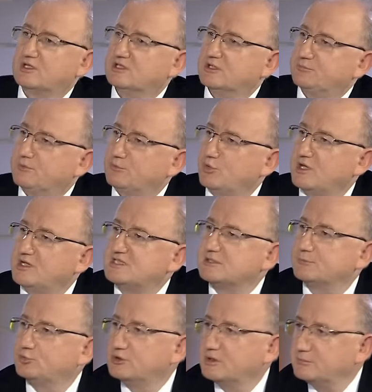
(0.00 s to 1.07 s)
yıllık bir
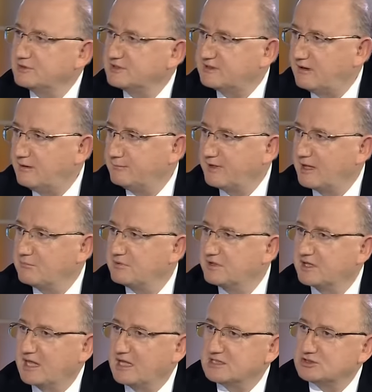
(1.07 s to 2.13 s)
mühendislik programını tamamlayan
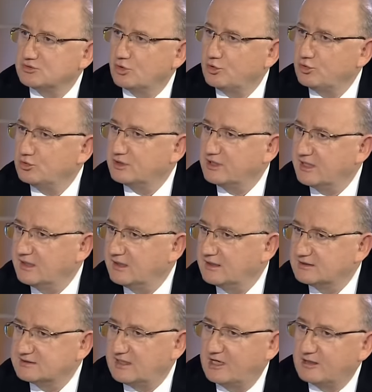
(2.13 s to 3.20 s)
bir gencin önünde
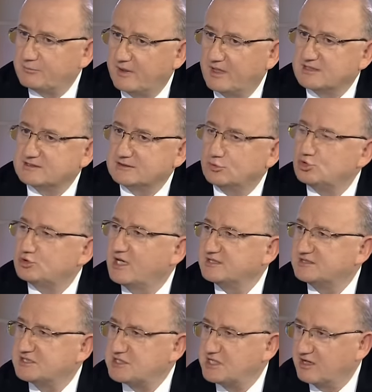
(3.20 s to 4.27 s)
Sait Bey aslında 3
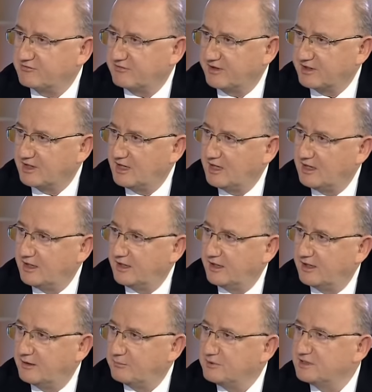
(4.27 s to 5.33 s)
tane seçenek var.
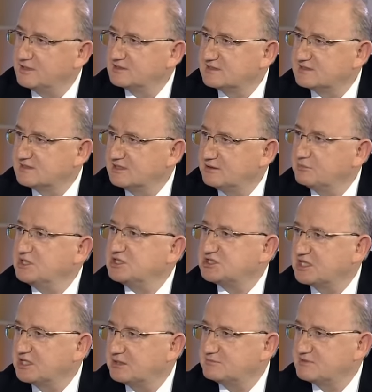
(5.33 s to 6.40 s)
E, birincisi bir
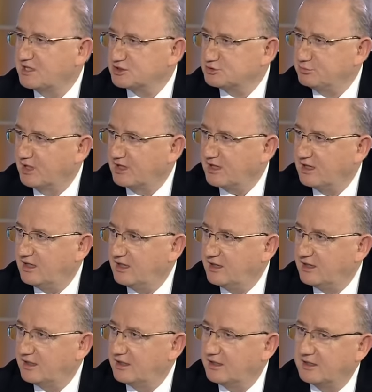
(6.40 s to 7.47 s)
işe girip çalışmak. Hı
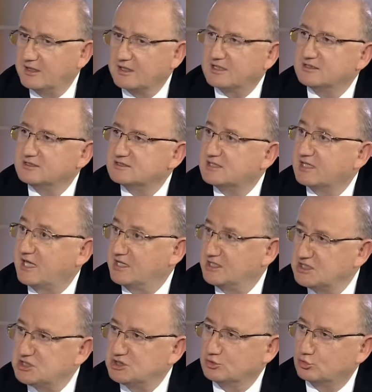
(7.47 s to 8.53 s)
hı. E, ikincisi
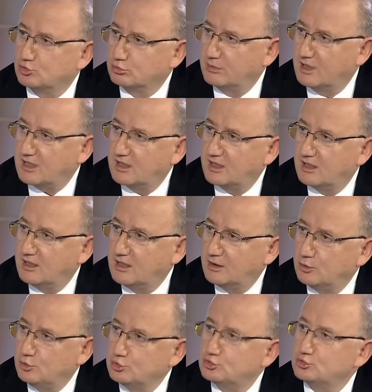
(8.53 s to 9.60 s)
kendi işini kurmak.
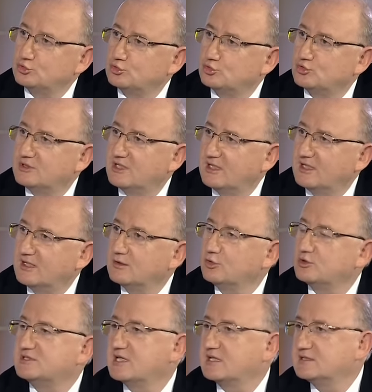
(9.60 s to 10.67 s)
Üçüncüsü de
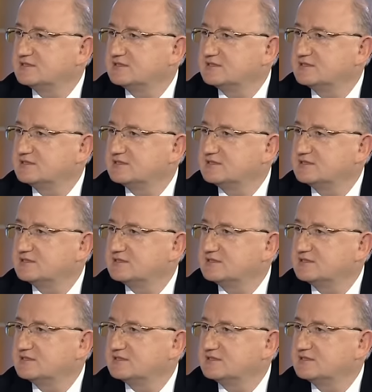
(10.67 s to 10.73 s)
yüksek